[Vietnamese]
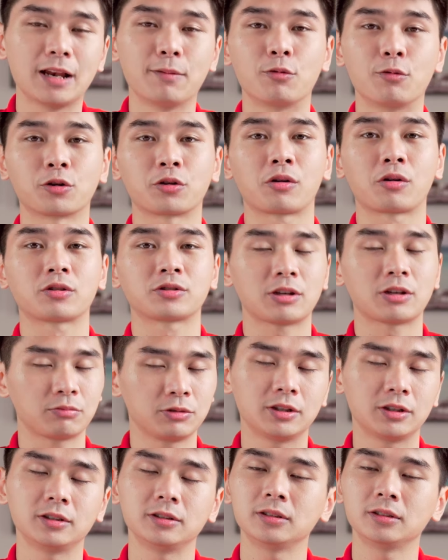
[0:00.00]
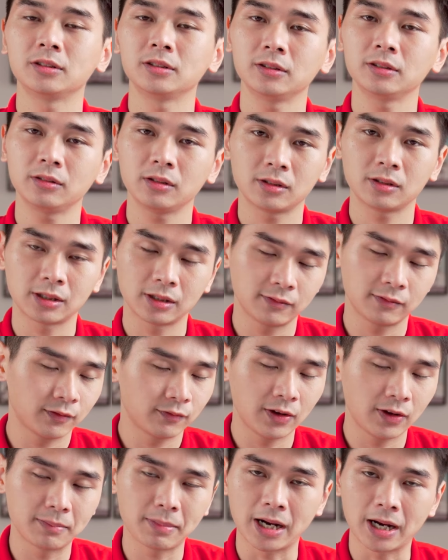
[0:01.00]
là một trong những
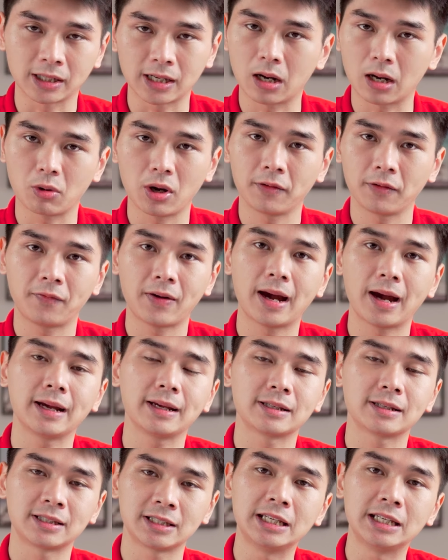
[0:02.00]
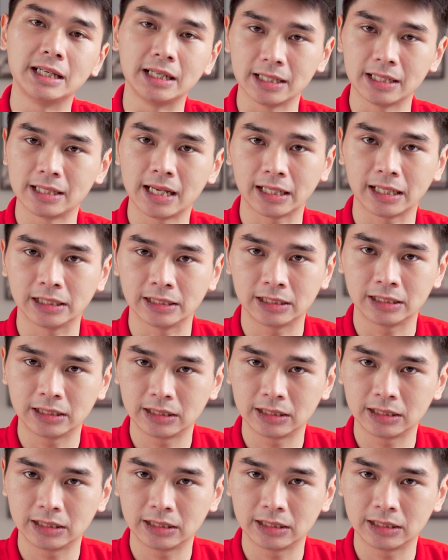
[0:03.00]
phiên bản card Wi-Fi chỉ dành